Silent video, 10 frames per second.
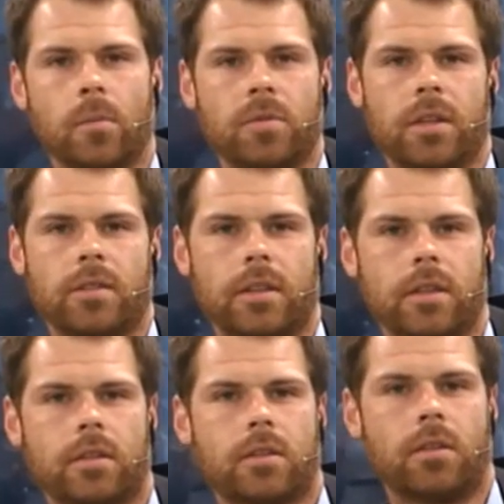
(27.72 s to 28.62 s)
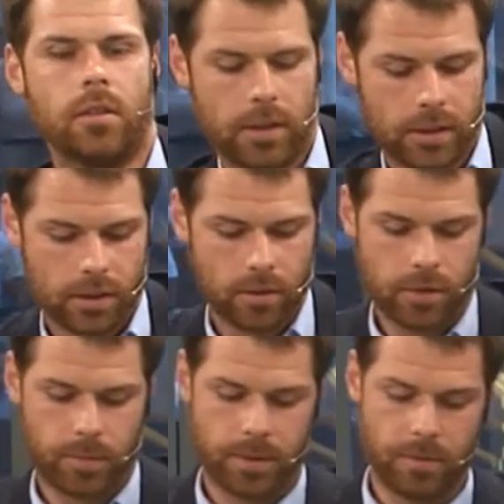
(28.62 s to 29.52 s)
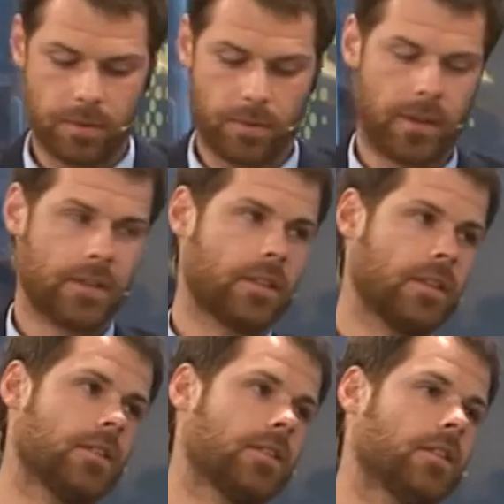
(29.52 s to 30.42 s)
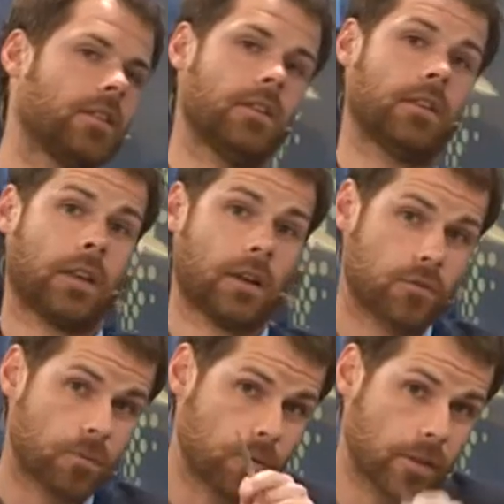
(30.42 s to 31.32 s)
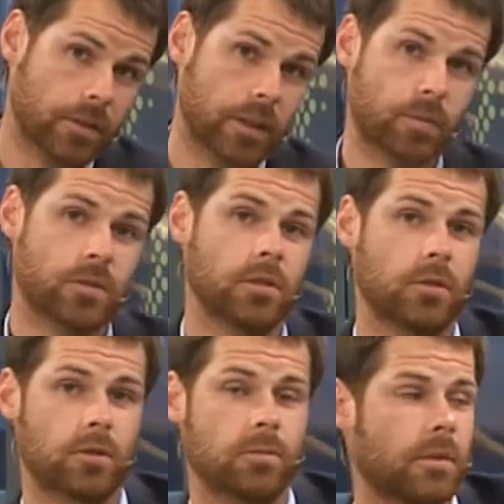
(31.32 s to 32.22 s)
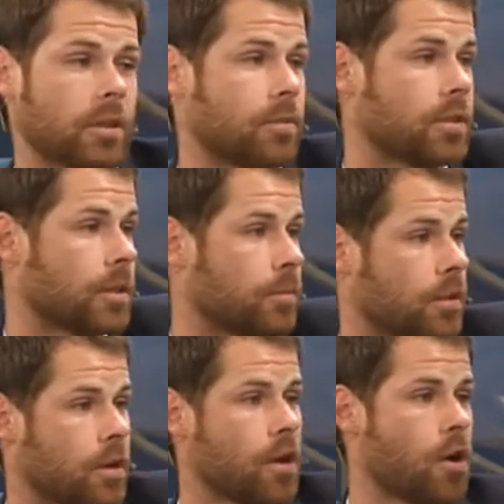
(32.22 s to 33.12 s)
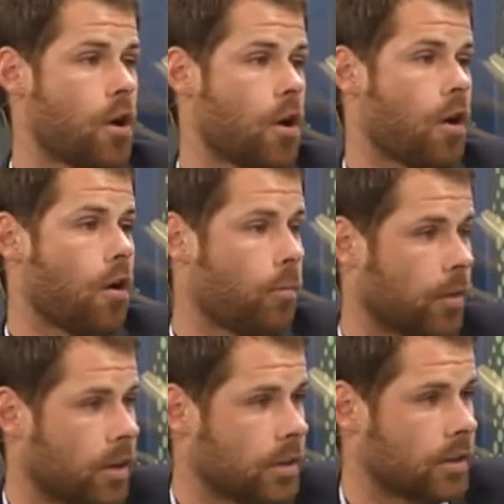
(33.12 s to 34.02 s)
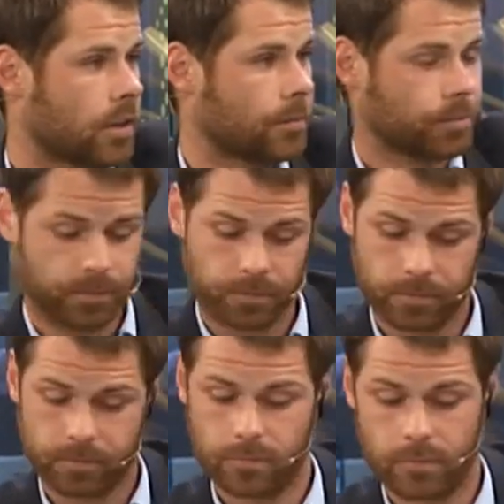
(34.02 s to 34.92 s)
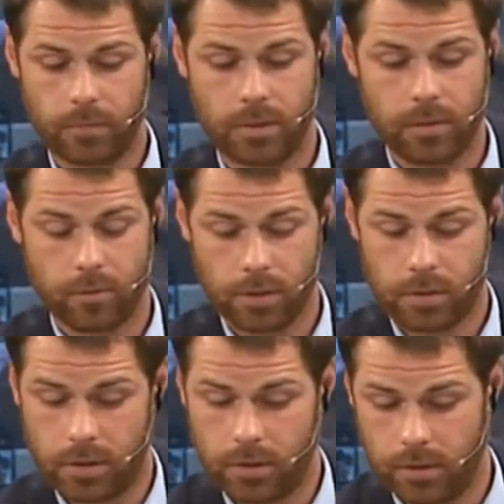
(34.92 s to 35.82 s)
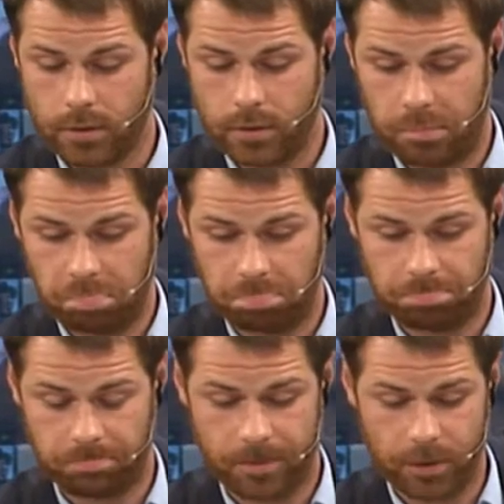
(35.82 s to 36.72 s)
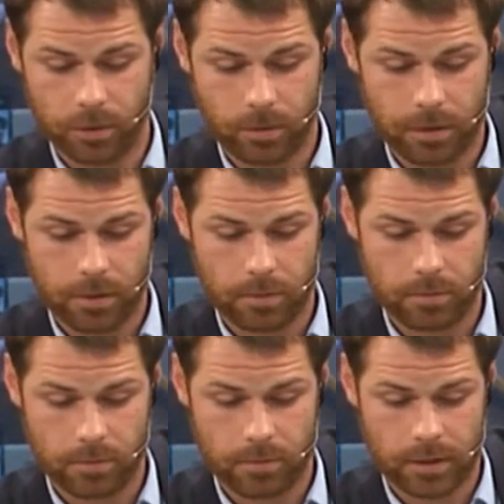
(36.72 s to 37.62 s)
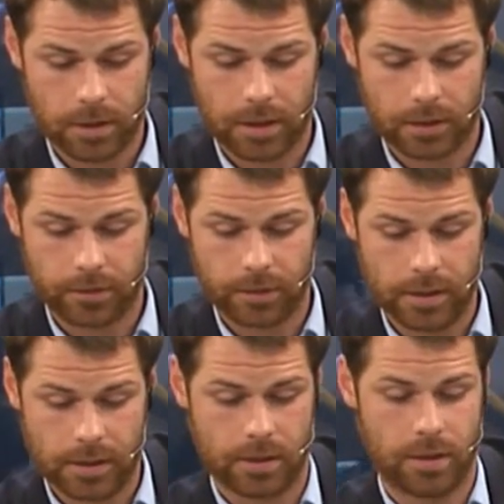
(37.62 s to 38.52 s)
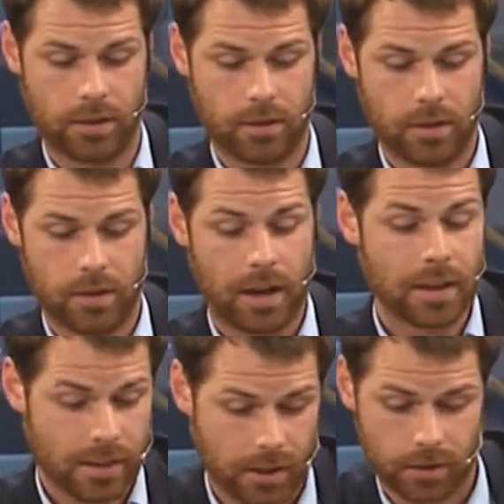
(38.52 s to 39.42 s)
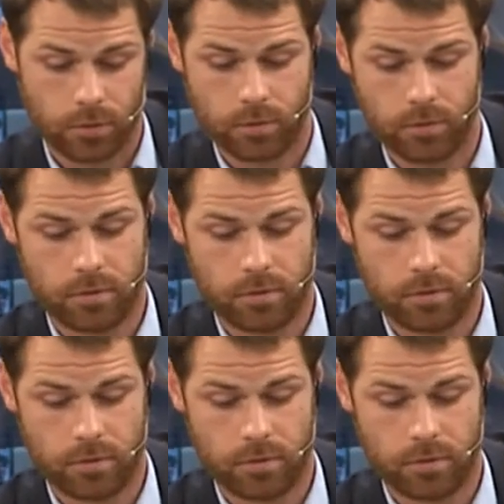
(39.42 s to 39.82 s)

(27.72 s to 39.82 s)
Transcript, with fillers: przerwie nasz kolejny gość, Przemysław Kazaniecki i tak jak już mówiłem na początku, rozmawiać będziemy o pokerze. Przemku, ja sobie mm, wynotowałem kilka definicji hazardu